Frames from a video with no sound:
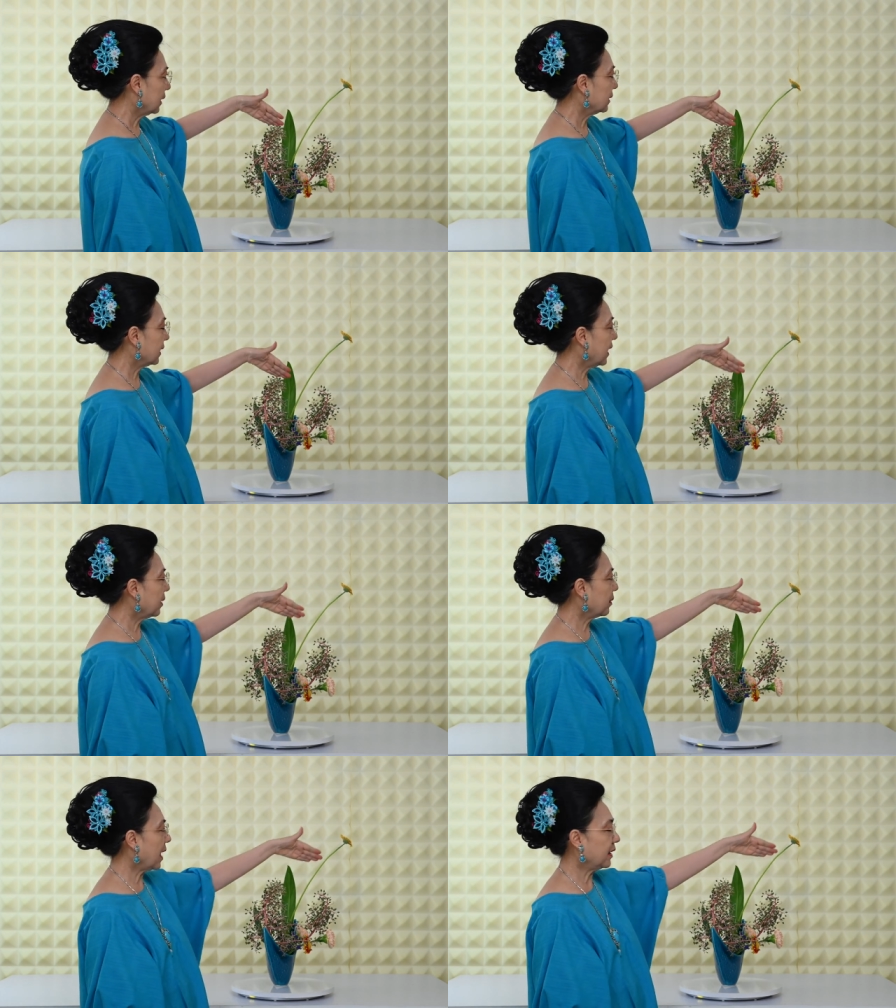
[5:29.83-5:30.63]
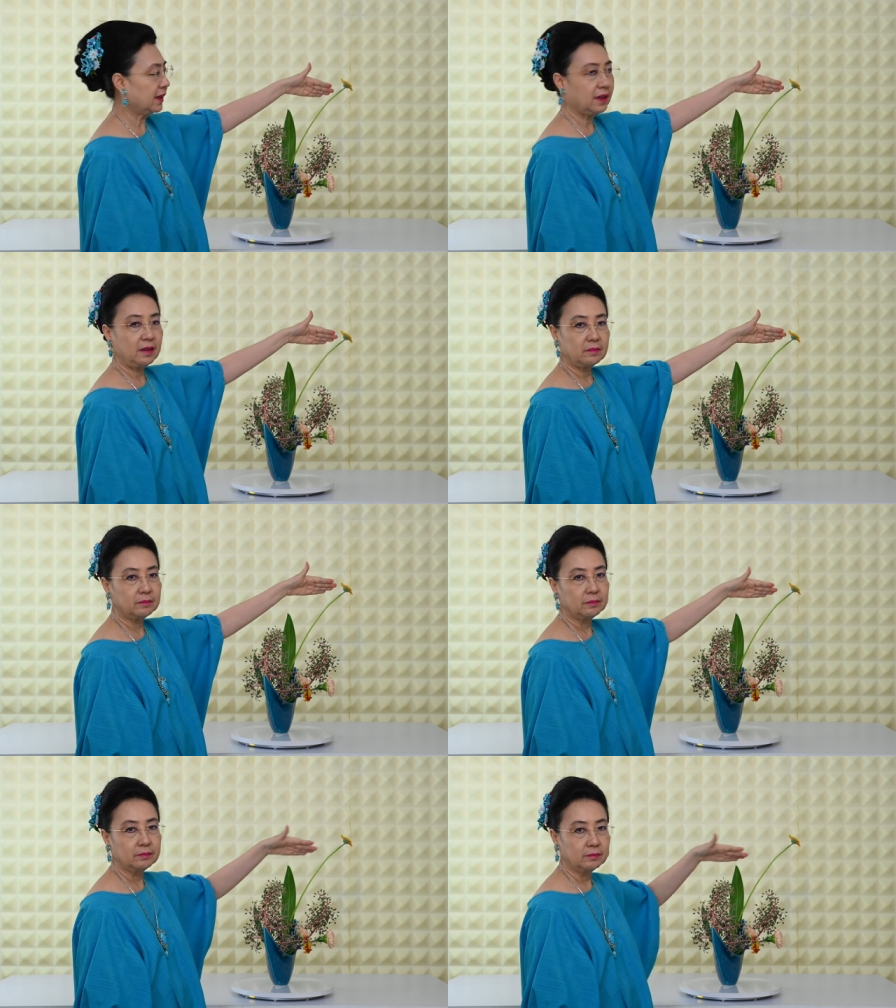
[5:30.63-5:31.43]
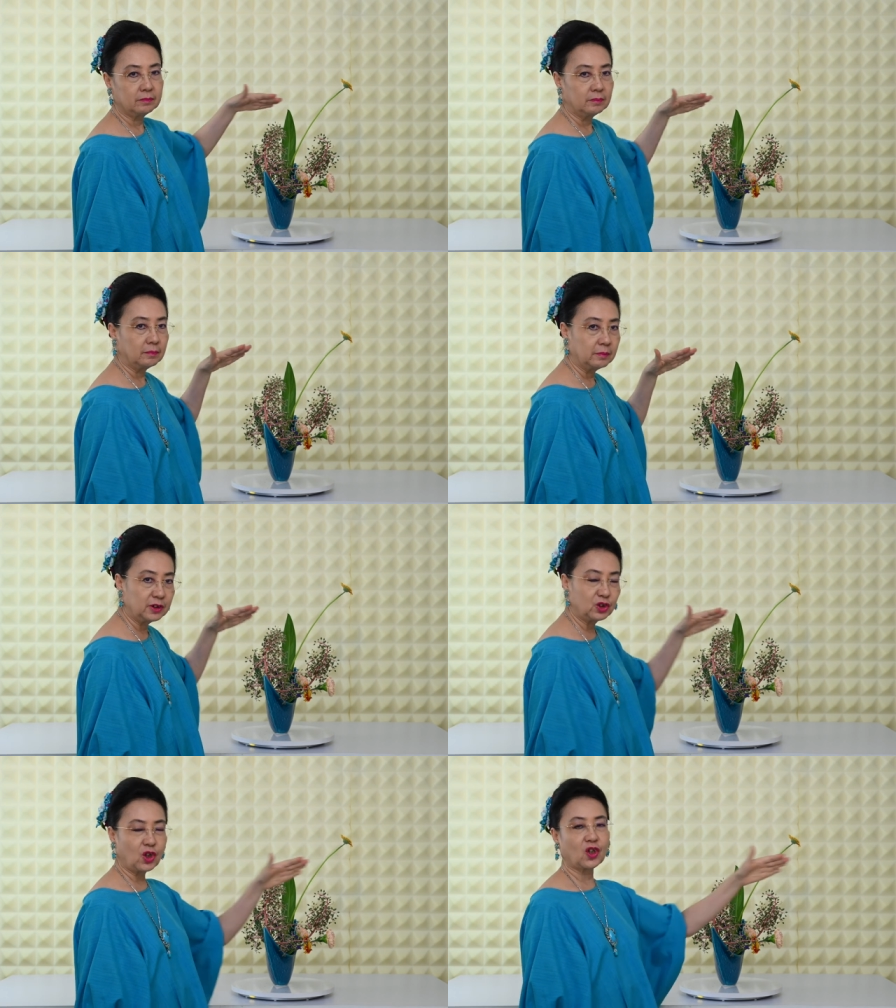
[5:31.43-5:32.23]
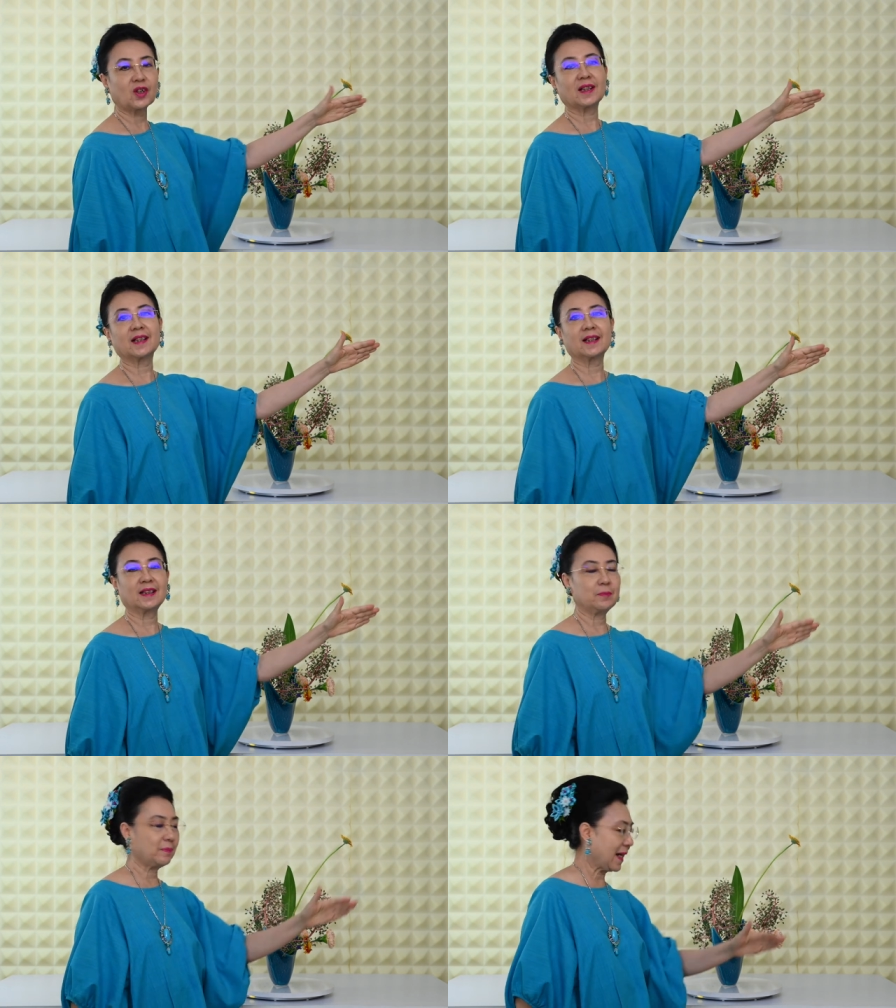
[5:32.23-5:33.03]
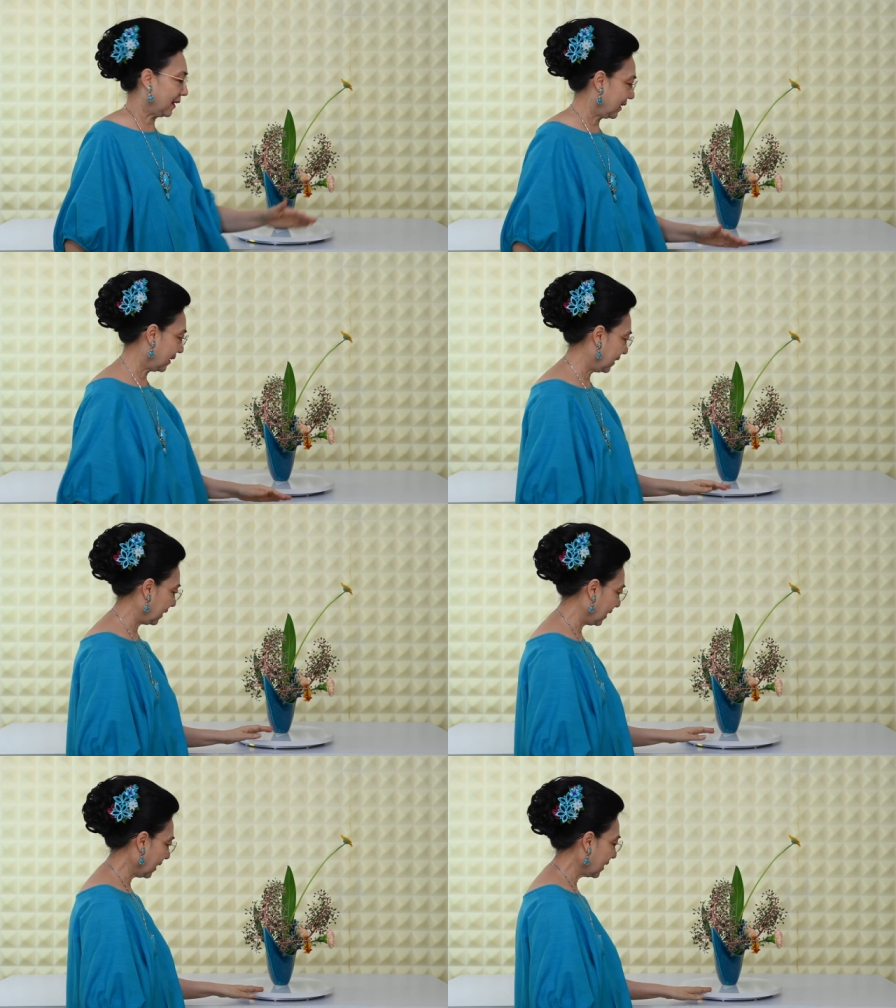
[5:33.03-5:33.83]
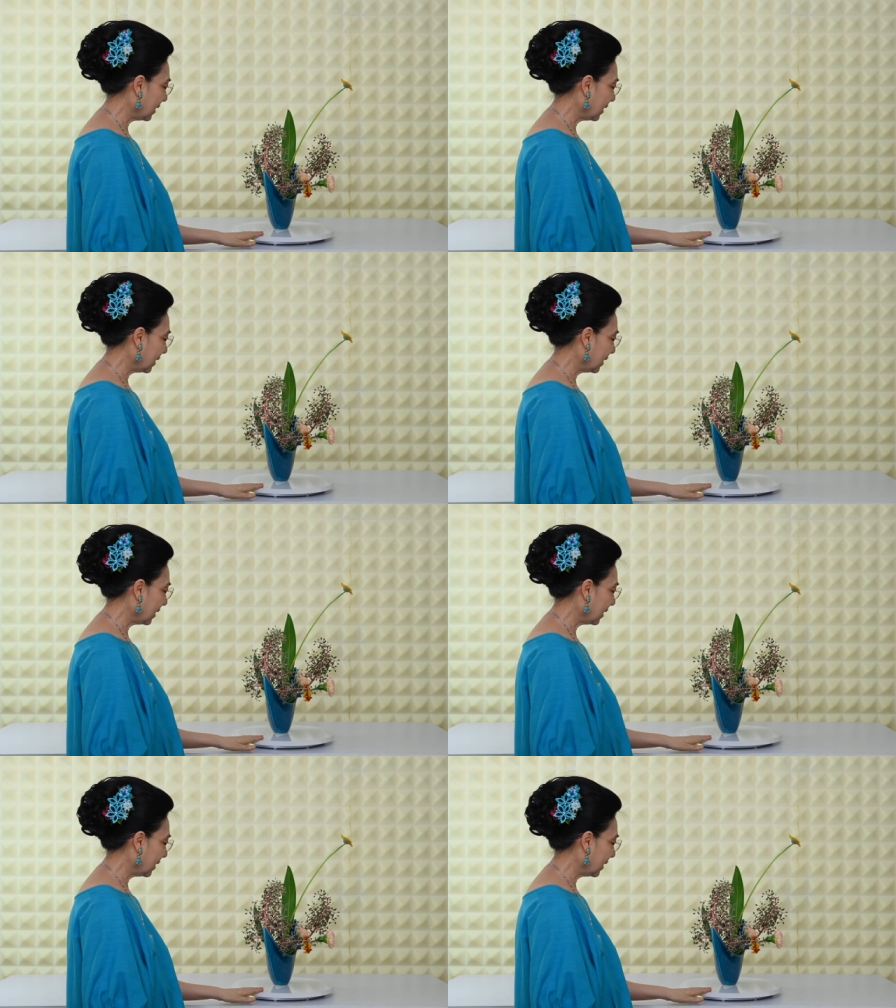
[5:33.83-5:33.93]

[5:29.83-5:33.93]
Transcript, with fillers: si gebra ini menjorok ke depan ya